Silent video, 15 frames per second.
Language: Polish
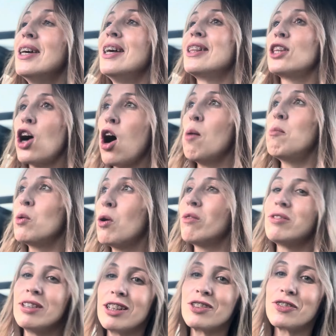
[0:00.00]
To było
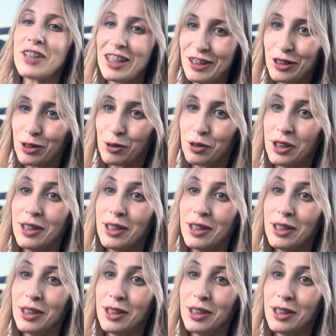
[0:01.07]
widać w tańcu.